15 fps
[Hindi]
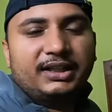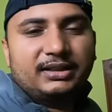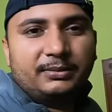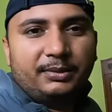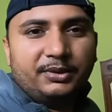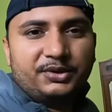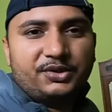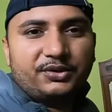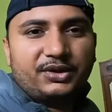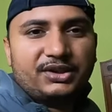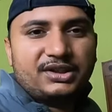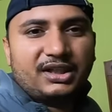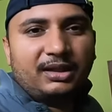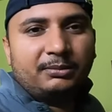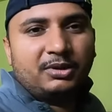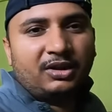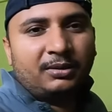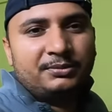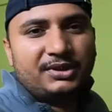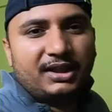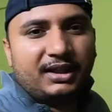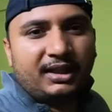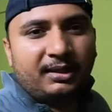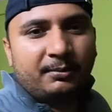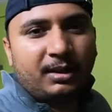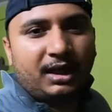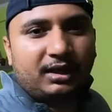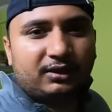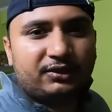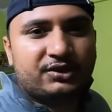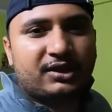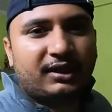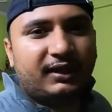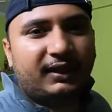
गाइस अभी हो चुकी है शाम और हम जा रहे हैं बाहर कुछ